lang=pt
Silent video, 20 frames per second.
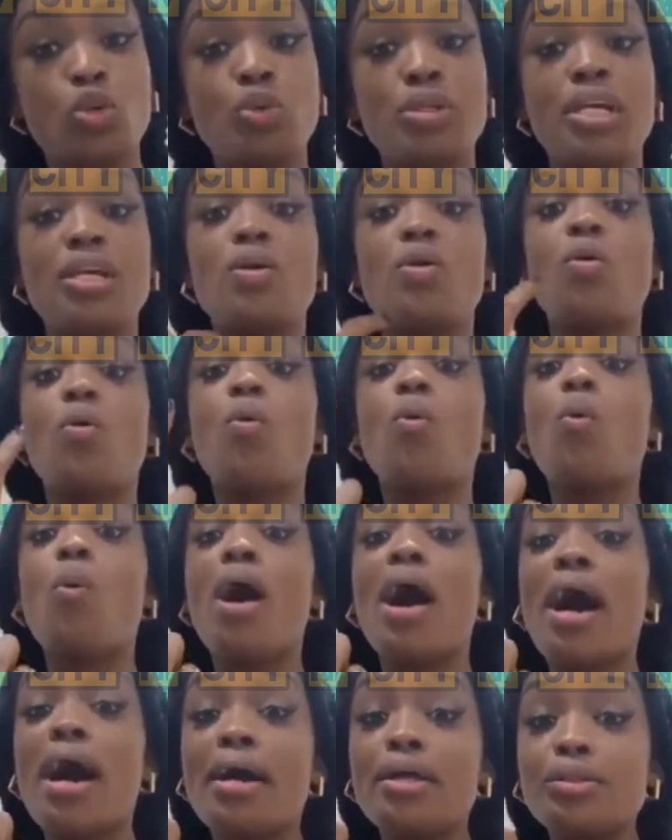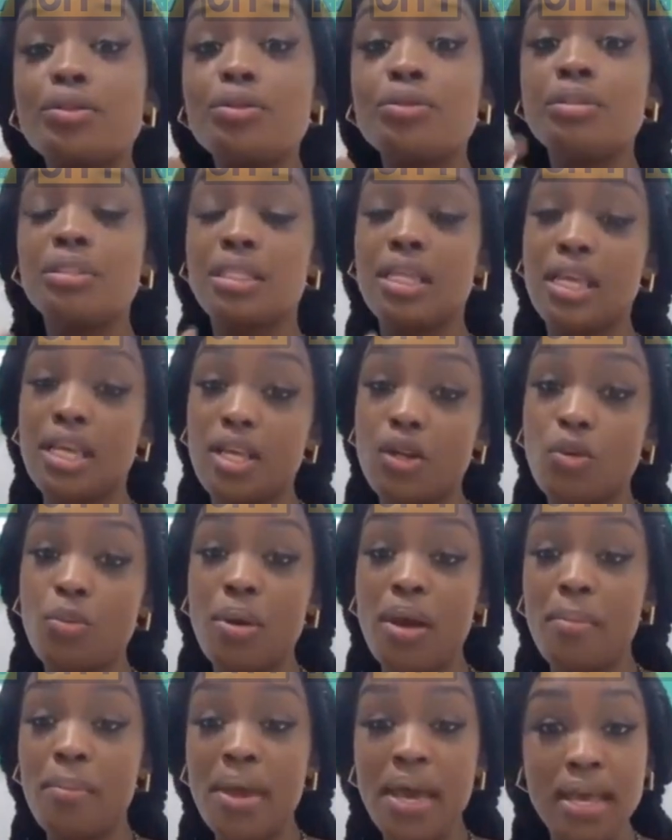e escolher quando ter o
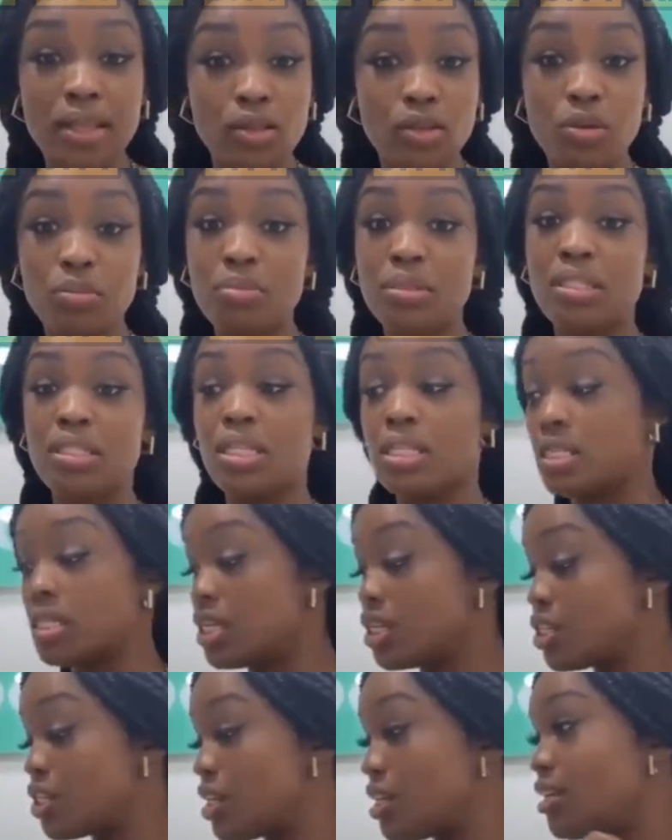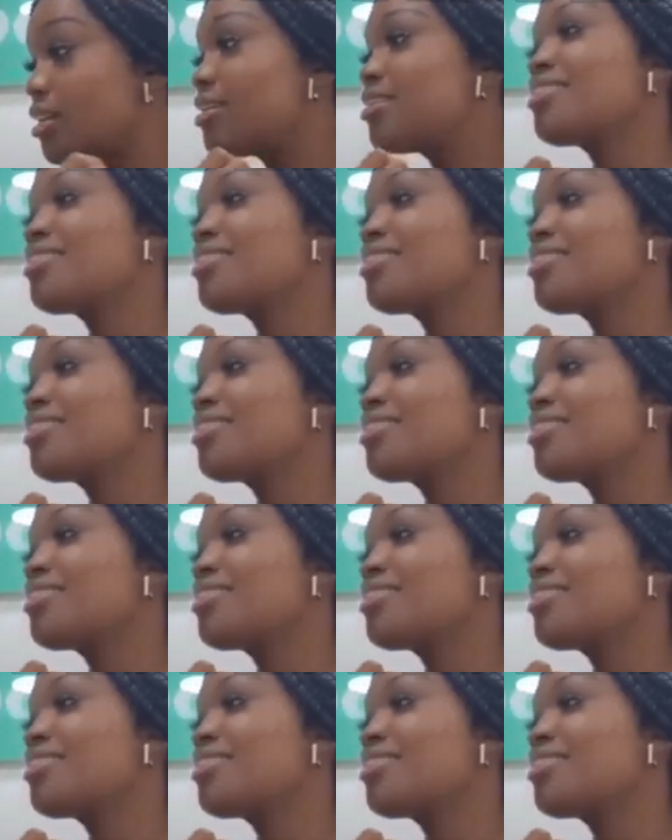bebê. Tu não precisas